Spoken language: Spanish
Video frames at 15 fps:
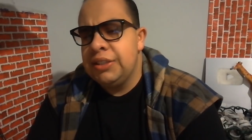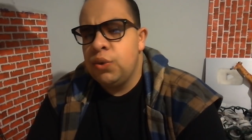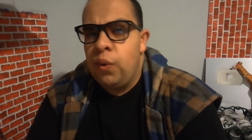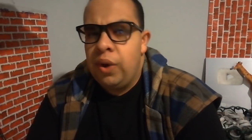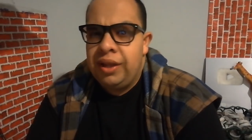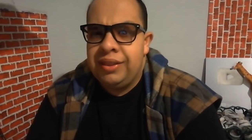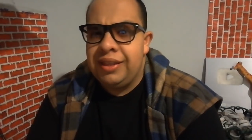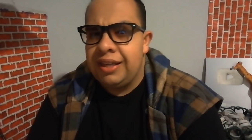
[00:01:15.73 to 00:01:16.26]

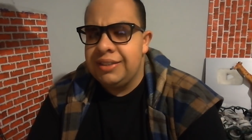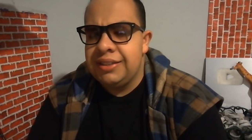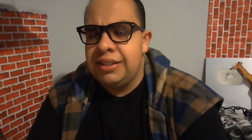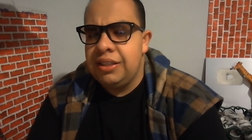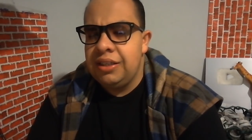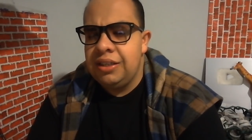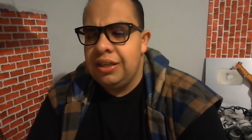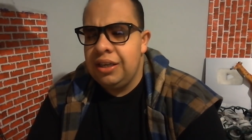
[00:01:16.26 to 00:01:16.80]
cuentas
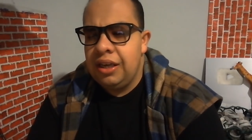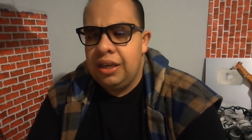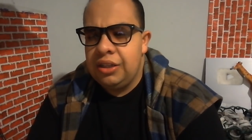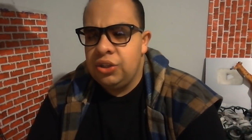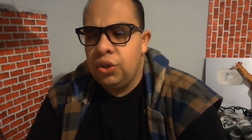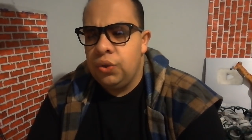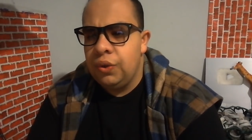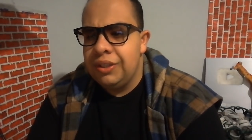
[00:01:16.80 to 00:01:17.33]
y,
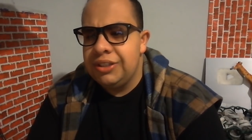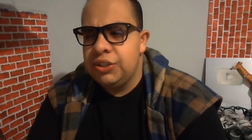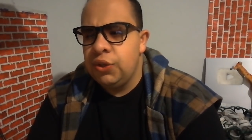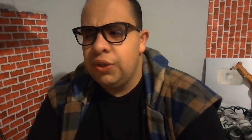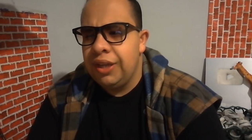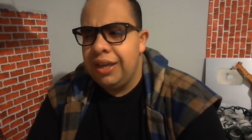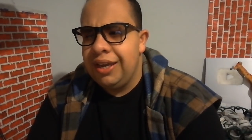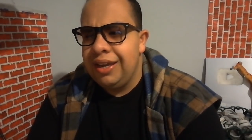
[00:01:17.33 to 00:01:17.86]
todo esto
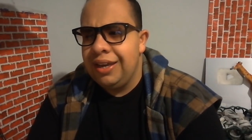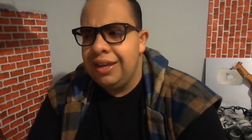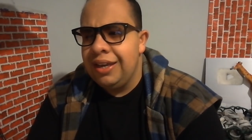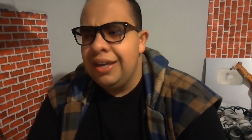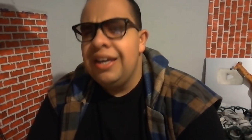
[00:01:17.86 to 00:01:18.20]
de,